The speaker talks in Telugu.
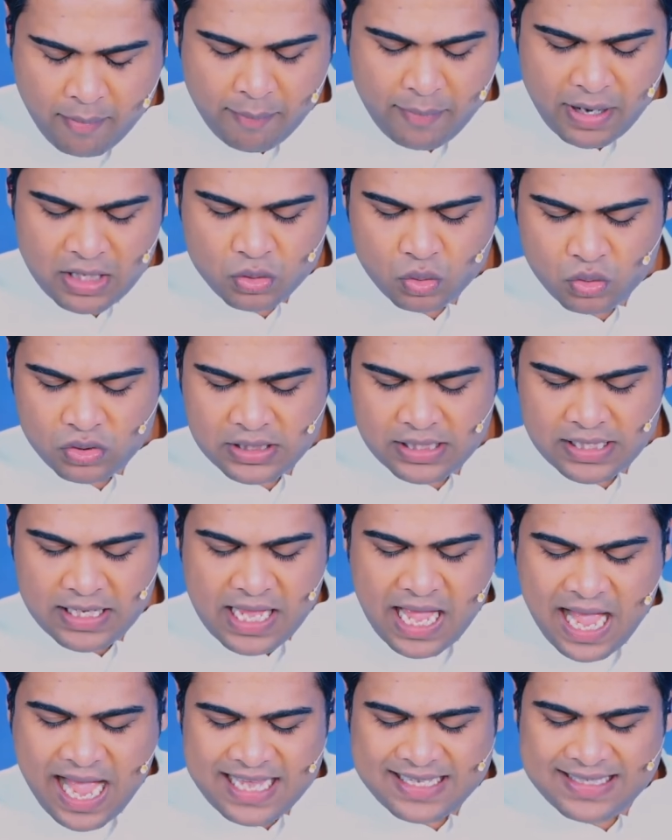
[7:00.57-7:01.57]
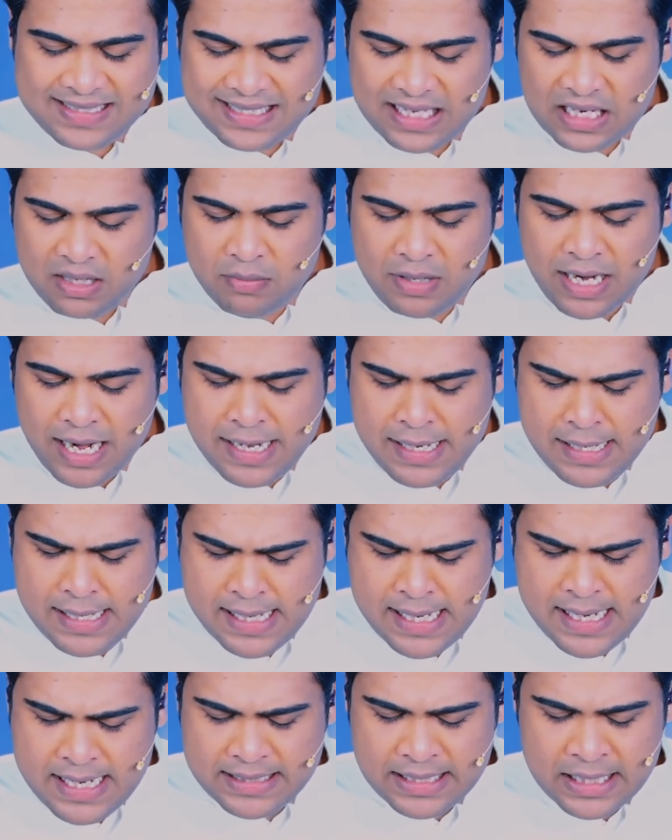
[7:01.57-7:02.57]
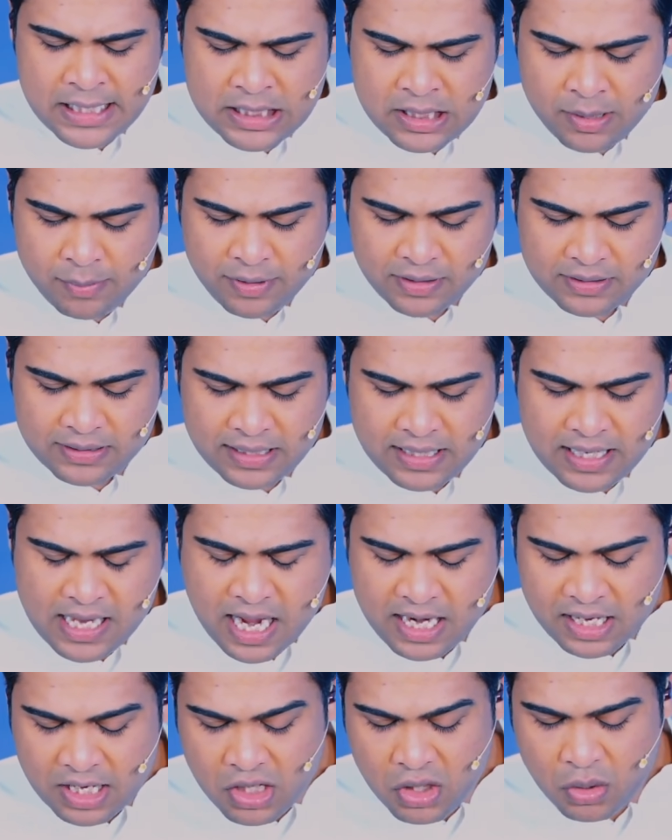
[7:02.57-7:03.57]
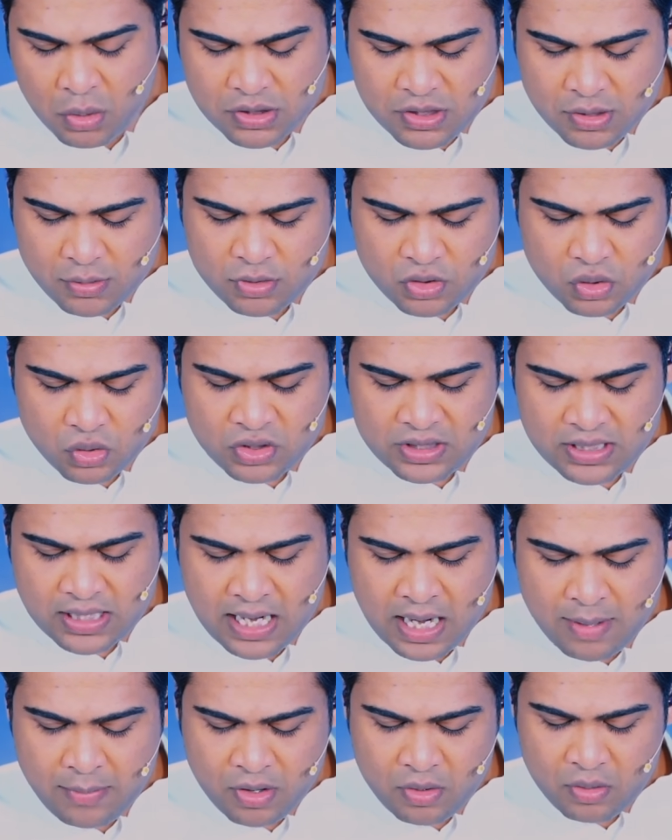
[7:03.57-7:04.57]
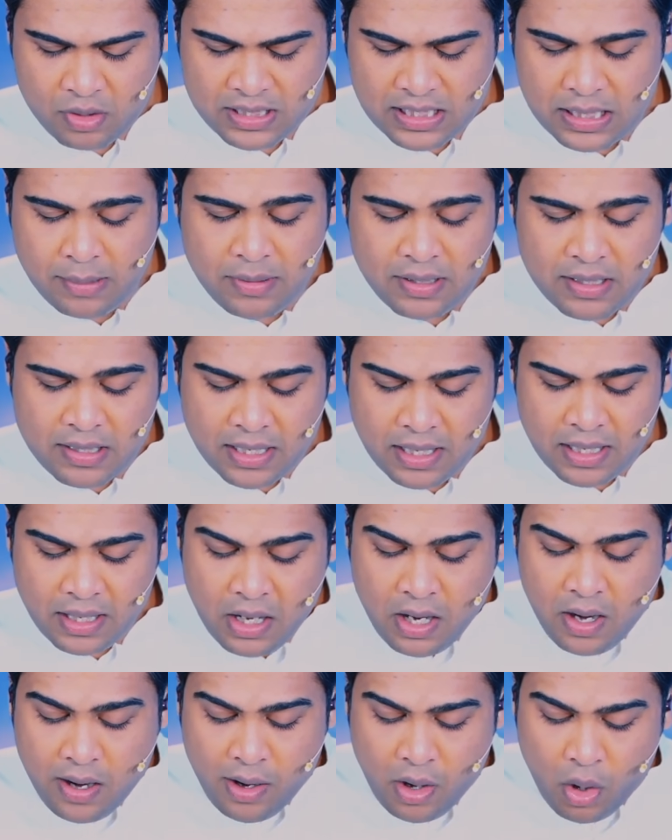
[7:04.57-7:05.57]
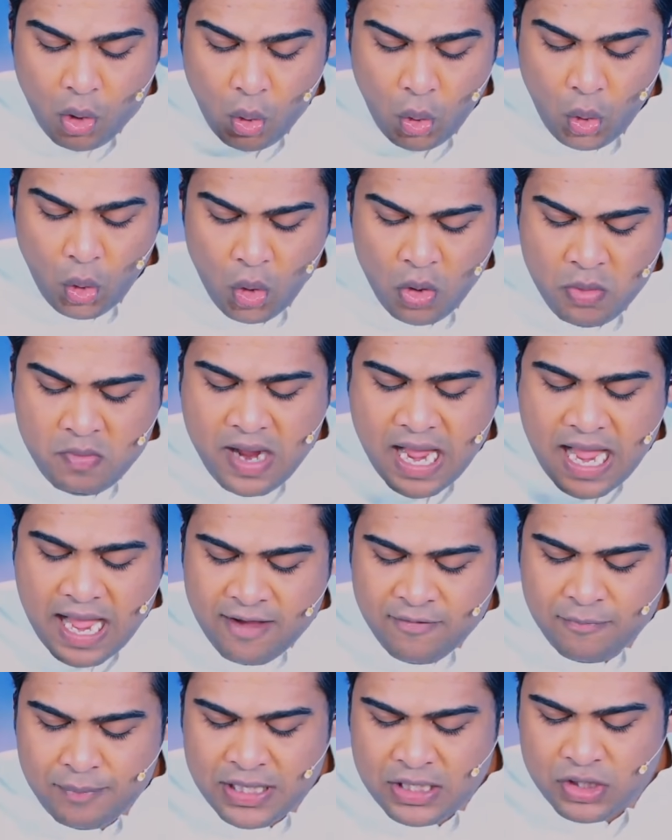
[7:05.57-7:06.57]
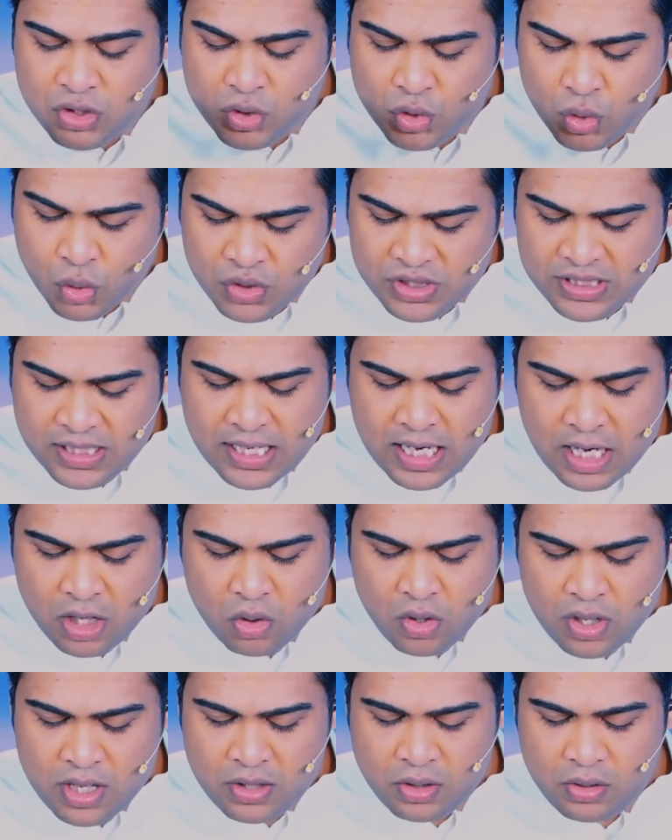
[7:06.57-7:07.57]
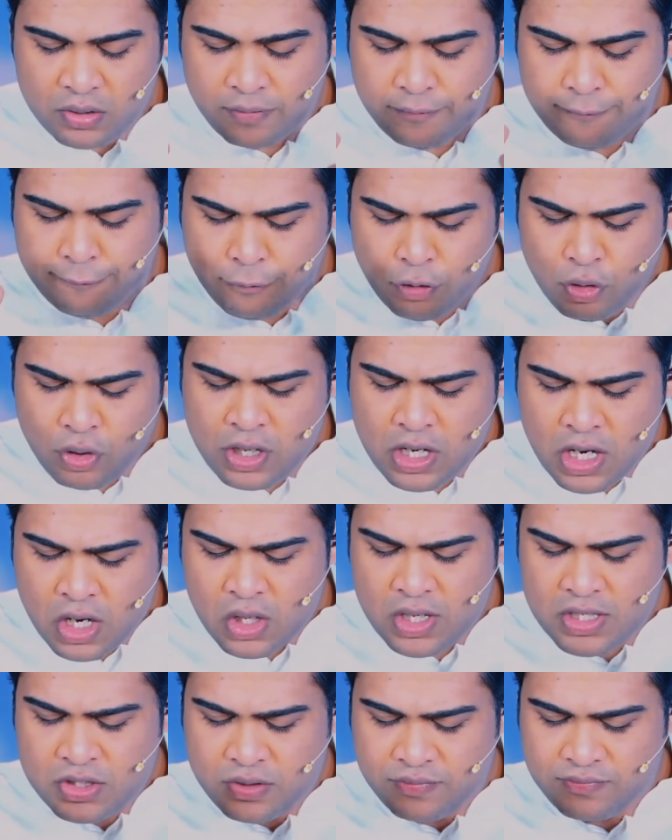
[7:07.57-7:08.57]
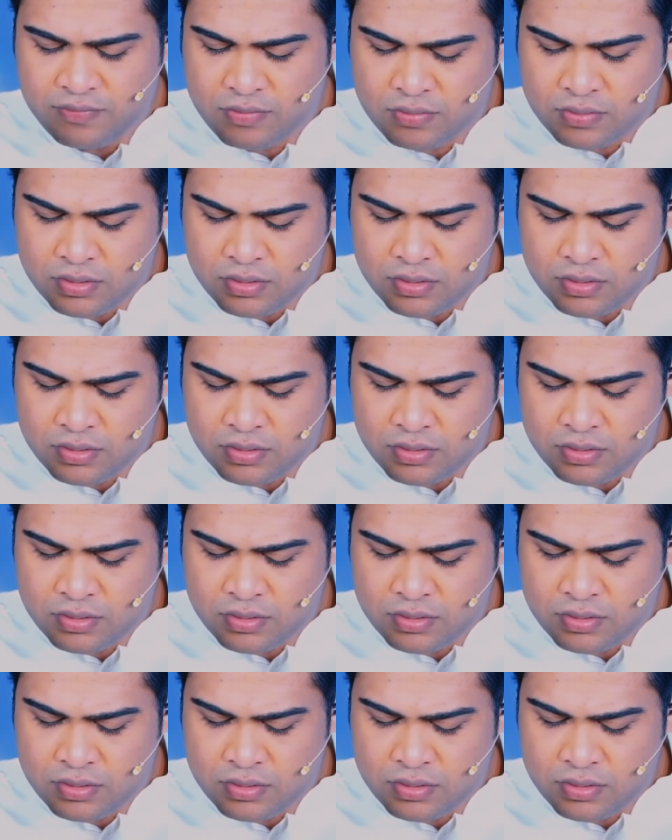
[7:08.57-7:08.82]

మనం చూస్తే ఆ స్థలంలో అన్నీ తెలియజేయబడుతుంది ఆ రెండో వచనంలో చూస్తే రాయబడి ఉంటుంది ఏమంటే హూమ్ హ్యావ్ బీన్ చోజన్ అకార్డింగ్ టు ద ఫోర్ నాలెడ్జ్ ఆఫ్